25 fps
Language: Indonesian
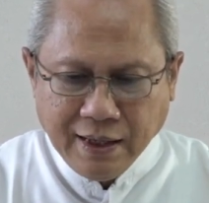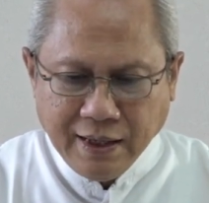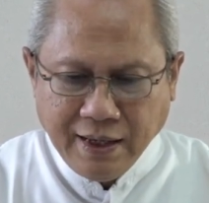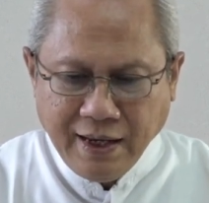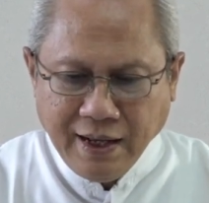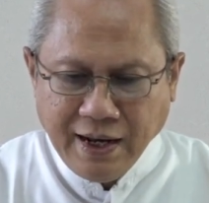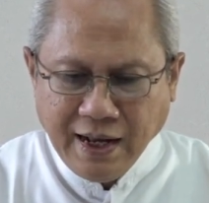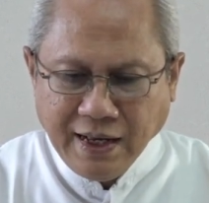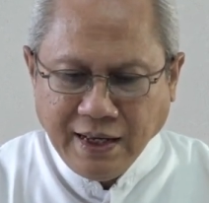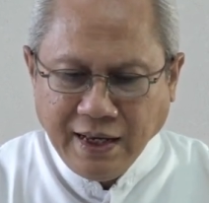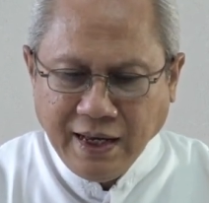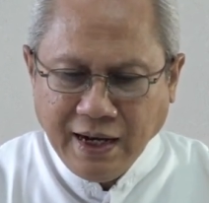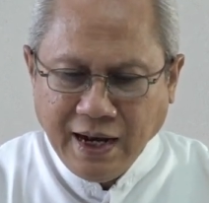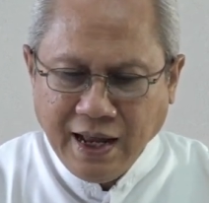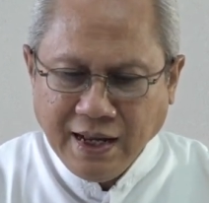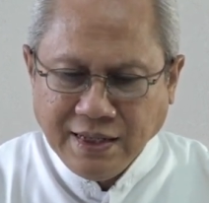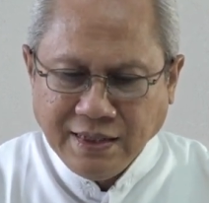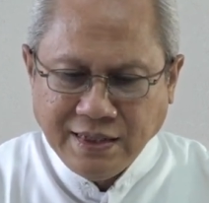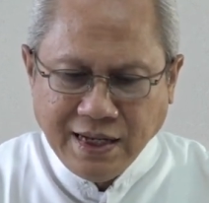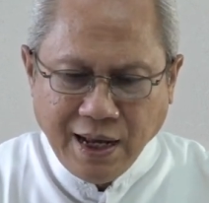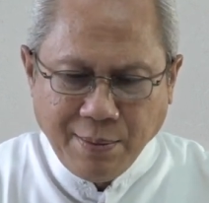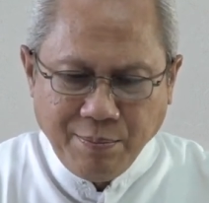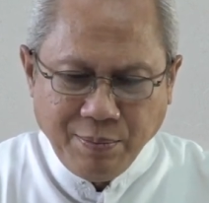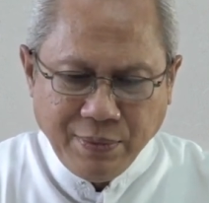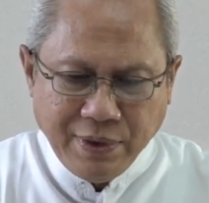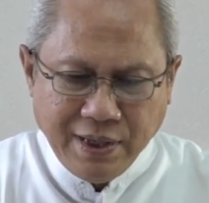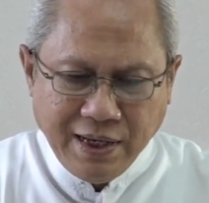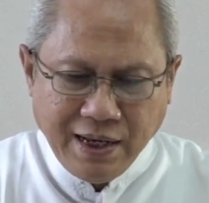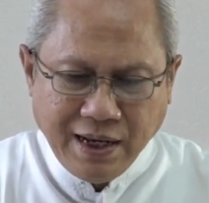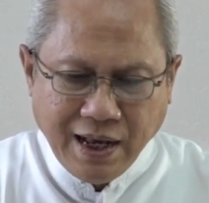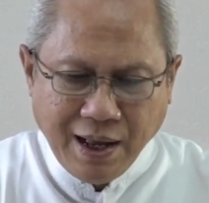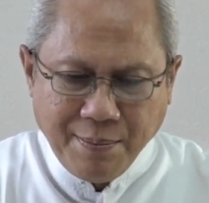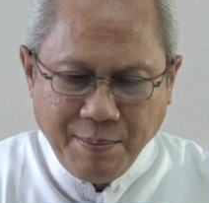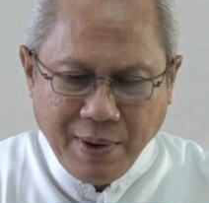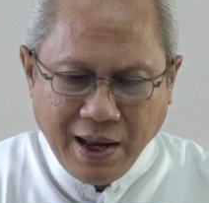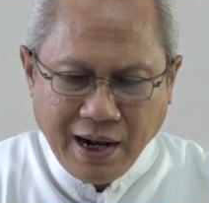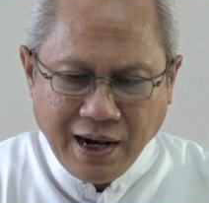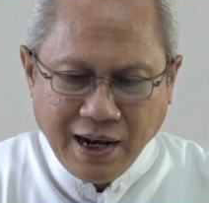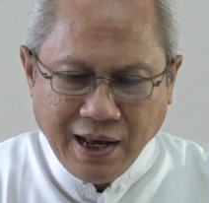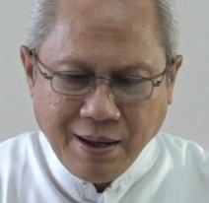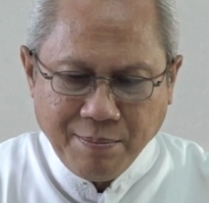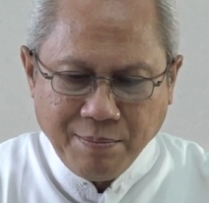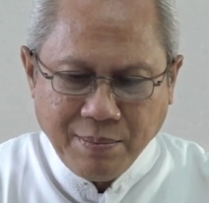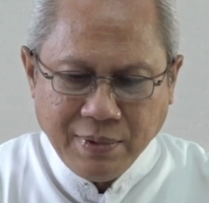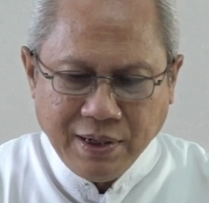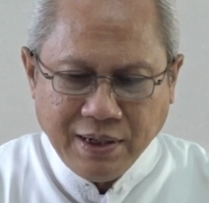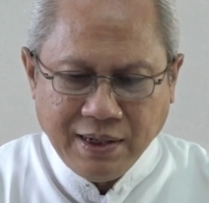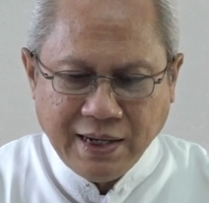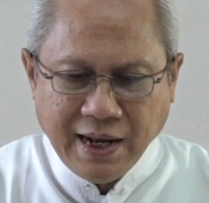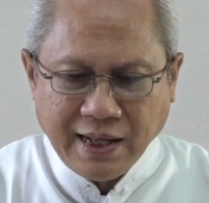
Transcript: Kira-kira jam 3 malam